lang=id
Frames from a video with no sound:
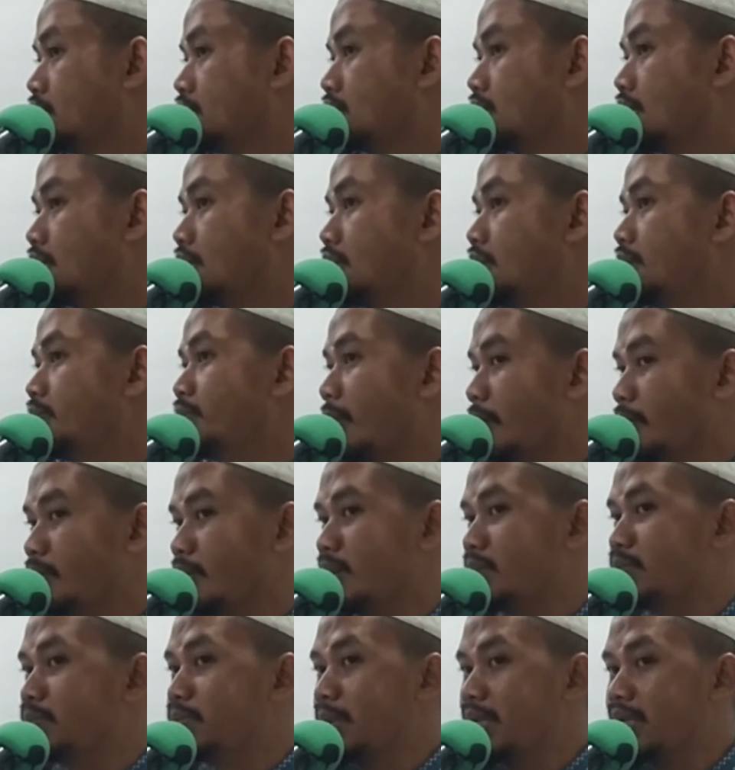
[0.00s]
Jadi
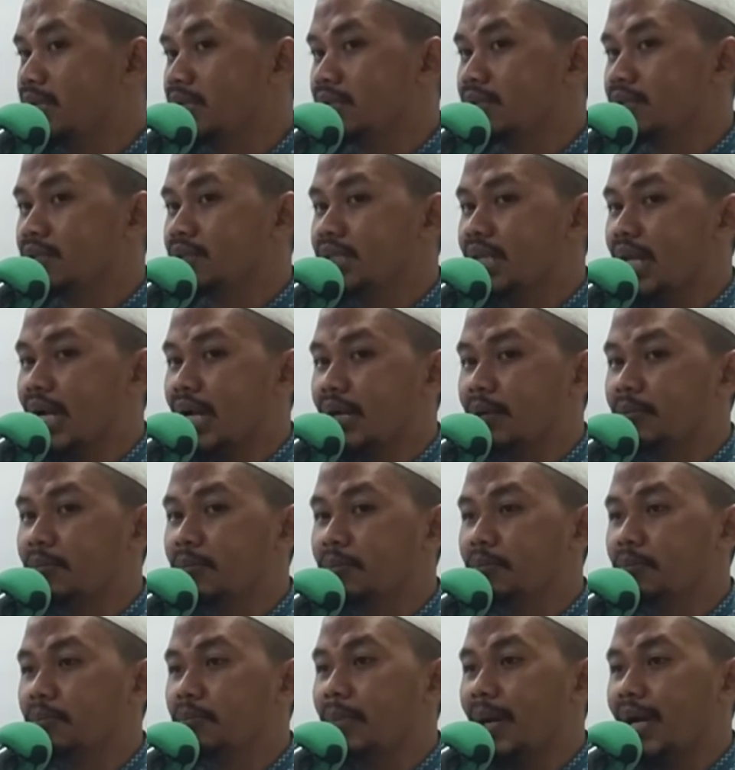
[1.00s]
pemimpin yang
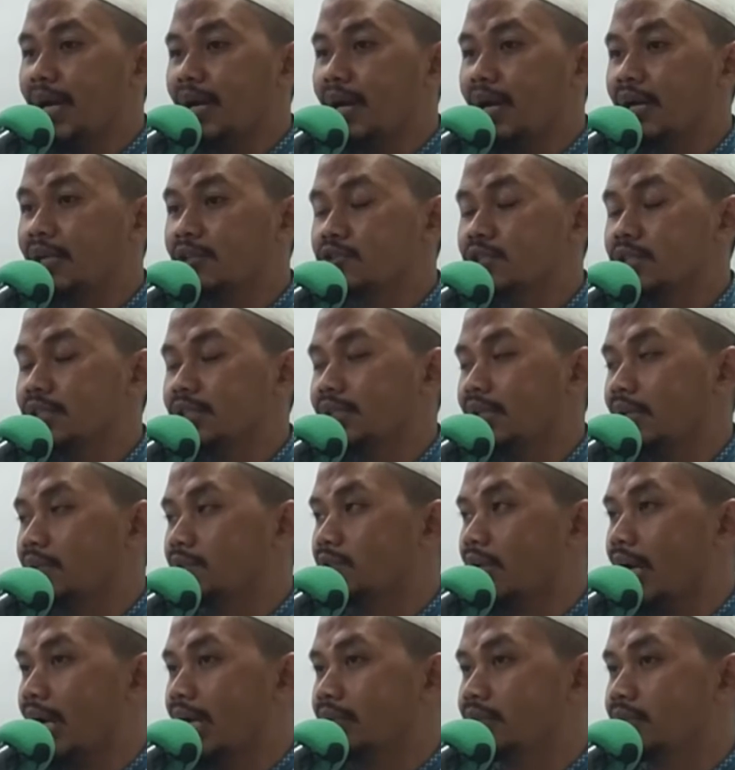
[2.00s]
harus
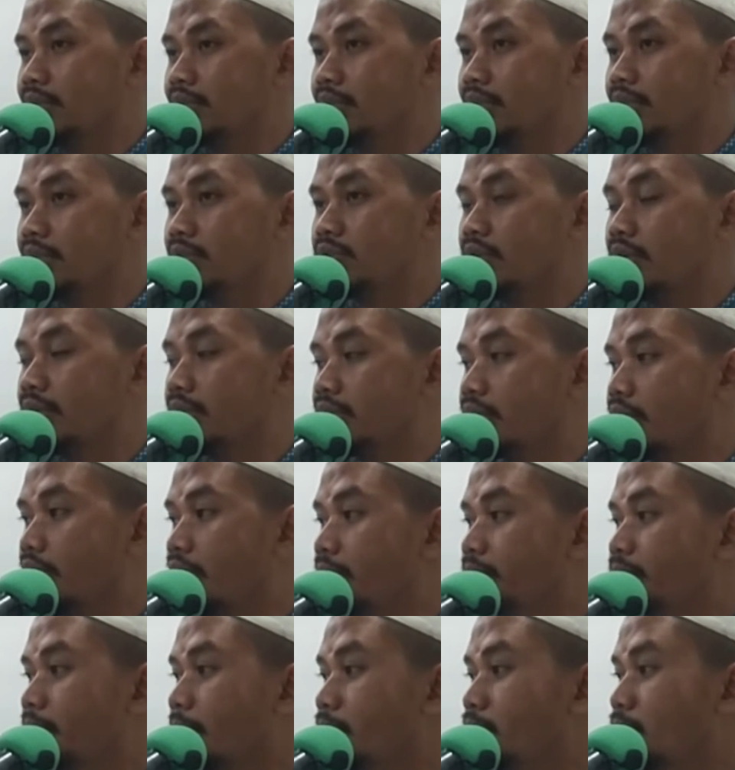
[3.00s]
kita taati itu
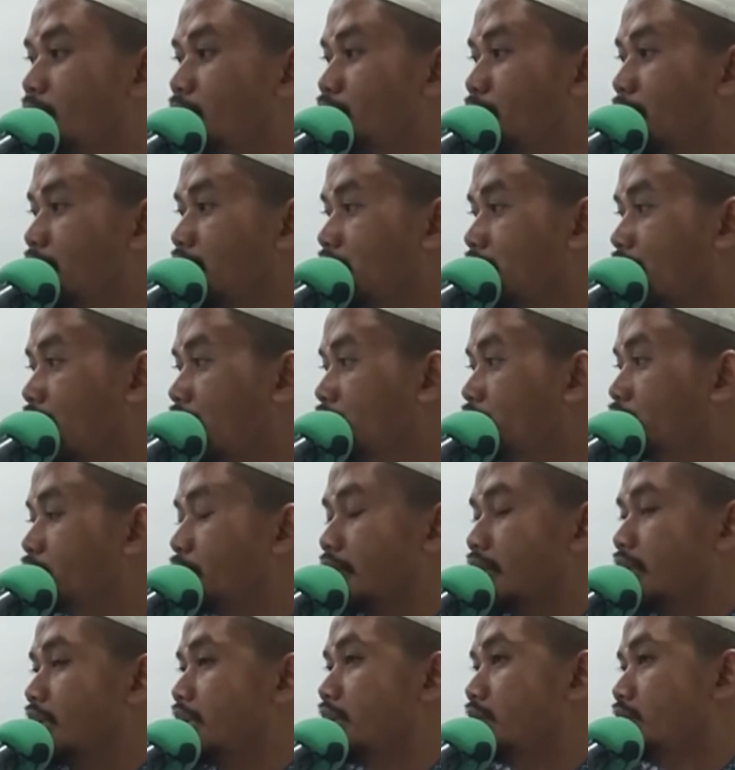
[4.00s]
adalah pemimpin yang
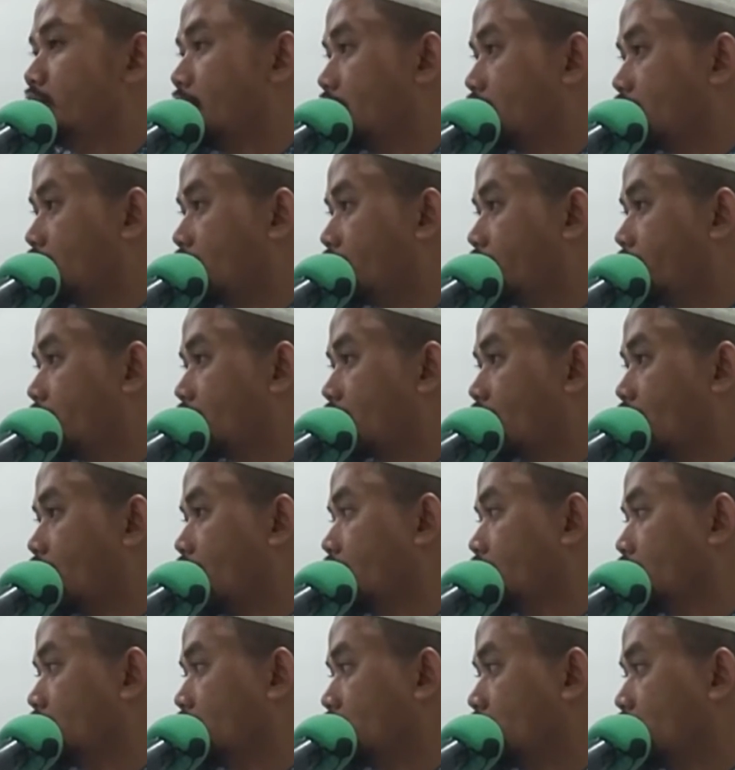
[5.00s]
beriman kepada
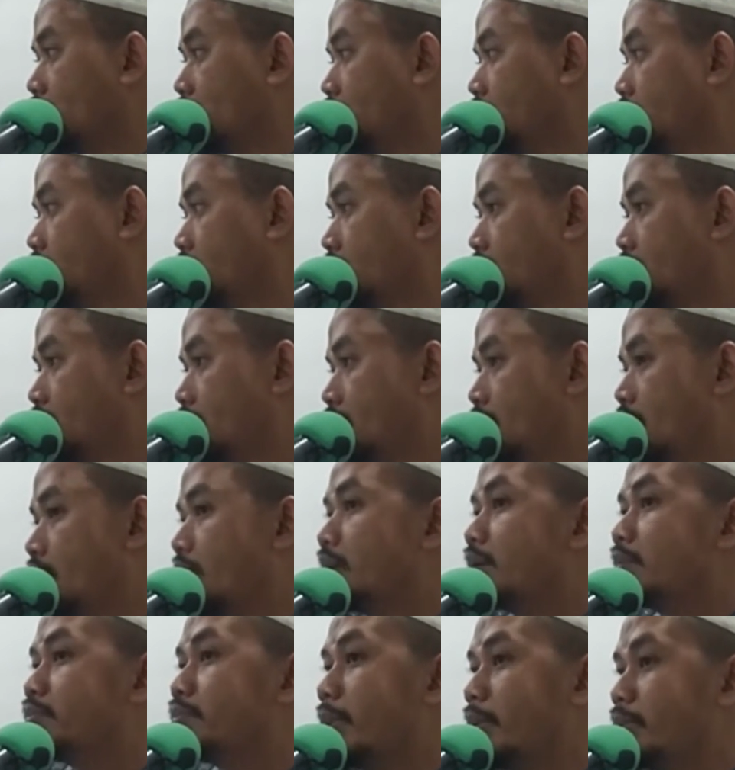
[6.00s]
Allah,
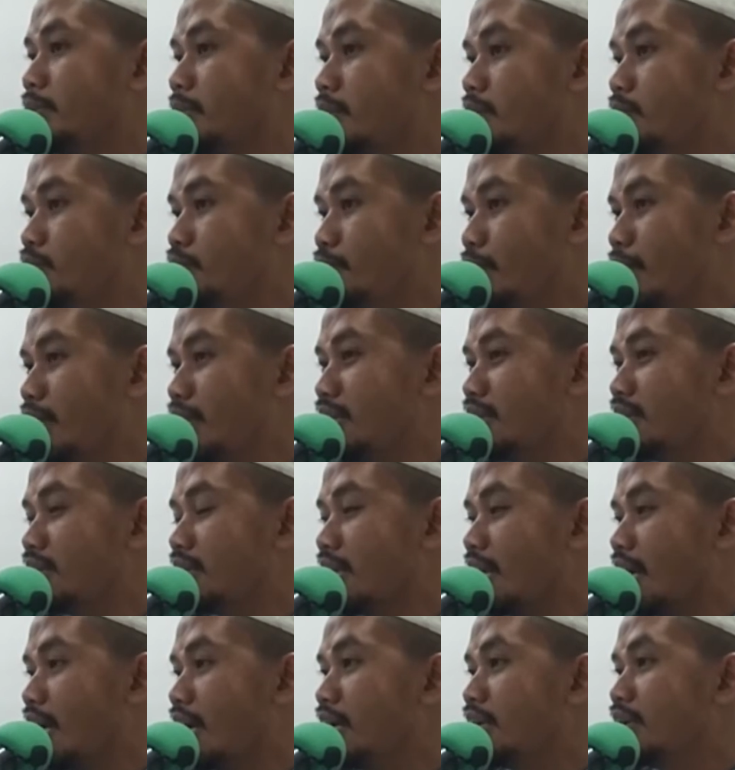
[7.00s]
pemimpin
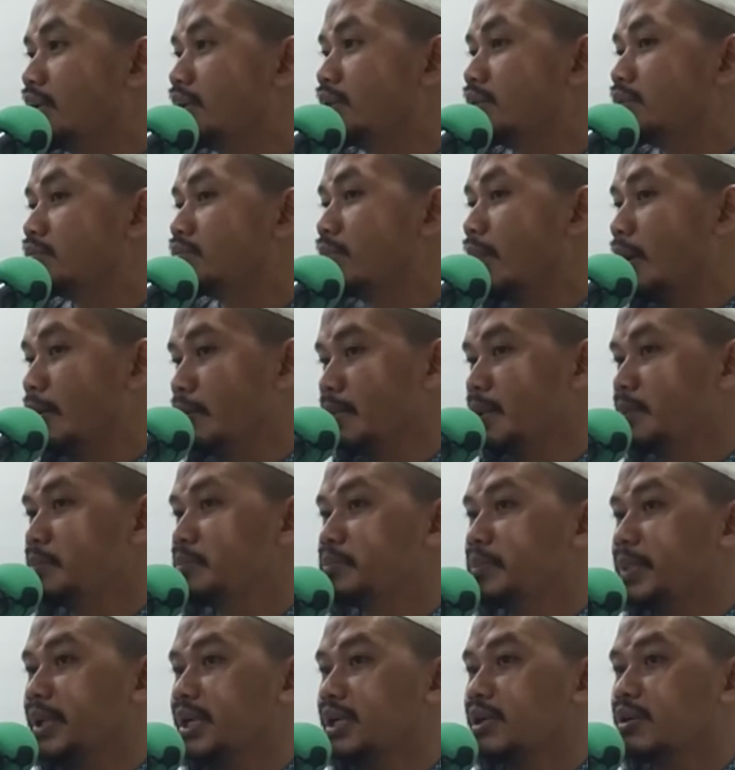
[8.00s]
yang
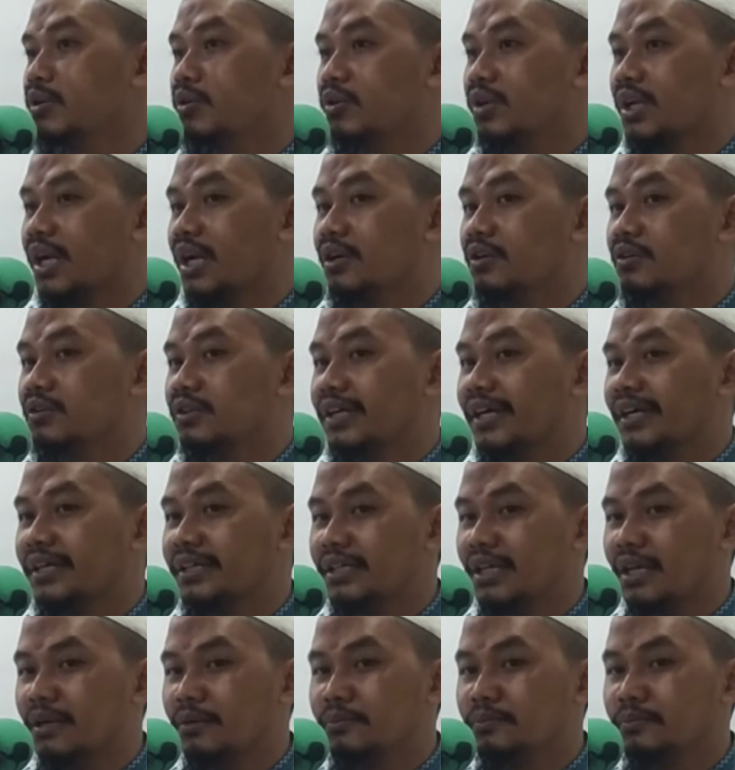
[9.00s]
memimpin orang-orang
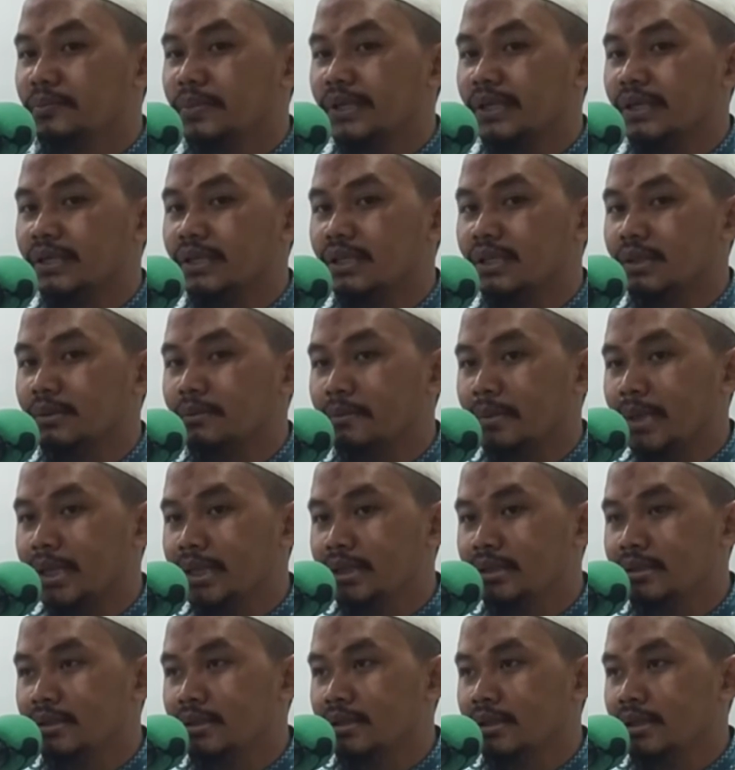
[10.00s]
yang
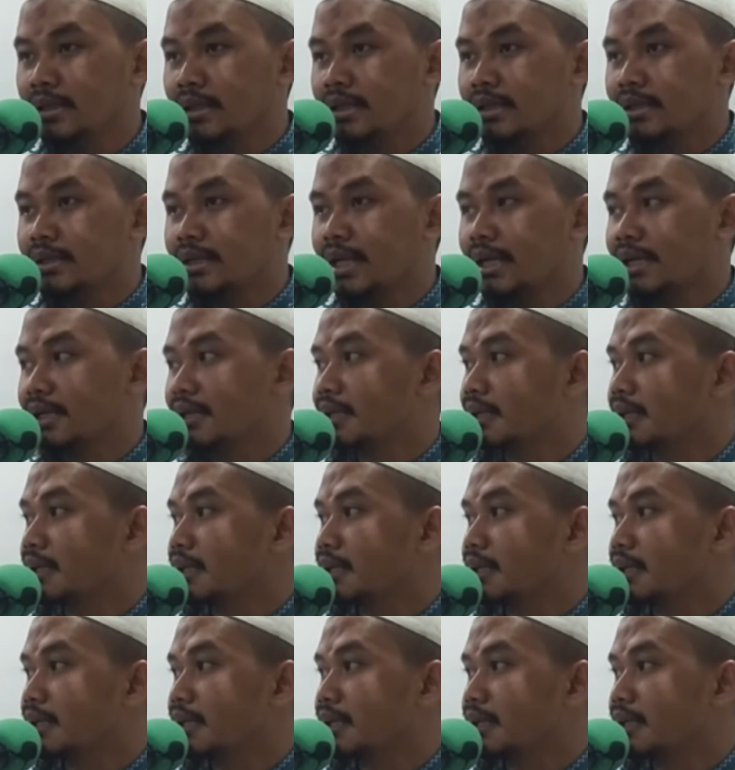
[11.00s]
beriman dan